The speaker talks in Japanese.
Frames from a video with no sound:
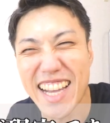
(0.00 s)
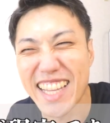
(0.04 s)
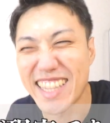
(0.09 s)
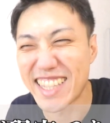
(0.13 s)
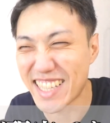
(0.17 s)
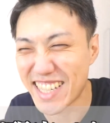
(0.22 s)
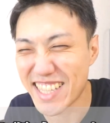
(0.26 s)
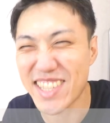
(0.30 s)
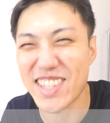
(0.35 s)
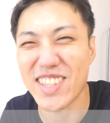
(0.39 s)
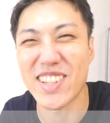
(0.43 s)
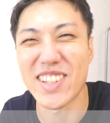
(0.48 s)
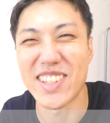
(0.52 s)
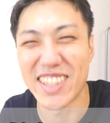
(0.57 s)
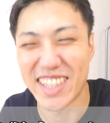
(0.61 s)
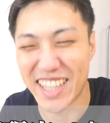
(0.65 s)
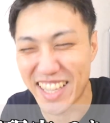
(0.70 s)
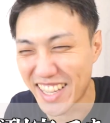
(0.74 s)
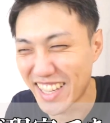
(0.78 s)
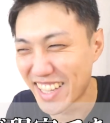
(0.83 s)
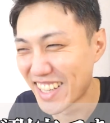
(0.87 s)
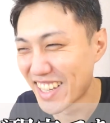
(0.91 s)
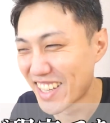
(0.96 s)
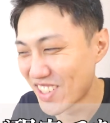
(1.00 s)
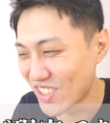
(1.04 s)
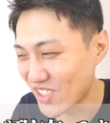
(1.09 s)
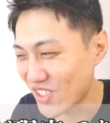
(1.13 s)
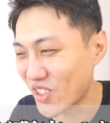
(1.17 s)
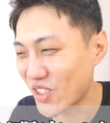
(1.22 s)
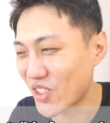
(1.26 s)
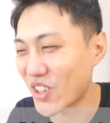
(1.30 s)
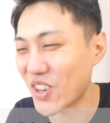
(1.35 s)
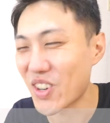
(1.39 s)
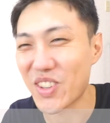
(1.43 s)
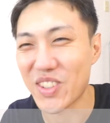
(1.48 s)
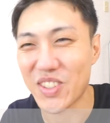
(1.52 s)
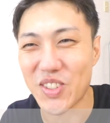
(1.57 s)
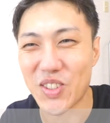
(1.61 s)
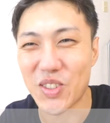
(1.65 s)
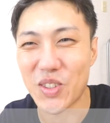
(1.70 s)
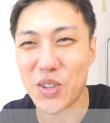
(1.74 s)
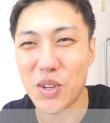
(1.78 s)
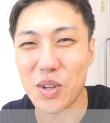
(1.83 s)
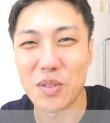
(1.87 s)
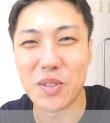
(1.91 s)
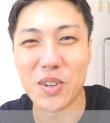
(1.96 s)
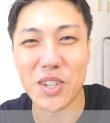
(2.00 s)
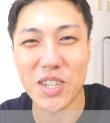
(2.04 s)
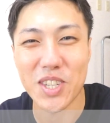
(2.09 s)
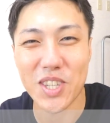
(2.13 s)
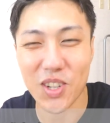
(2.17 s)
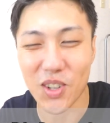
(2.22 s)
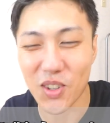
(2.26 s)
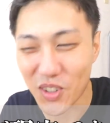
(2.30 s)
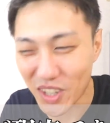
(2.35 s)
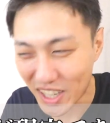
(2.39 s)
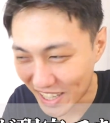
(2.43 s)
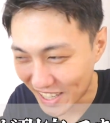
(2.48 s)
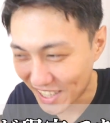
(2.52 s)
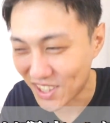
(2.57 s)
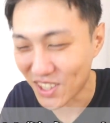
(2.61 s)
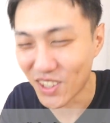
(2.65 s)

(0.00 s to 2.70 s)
だったりするんでそうこういうのちょっと予防しとこうかな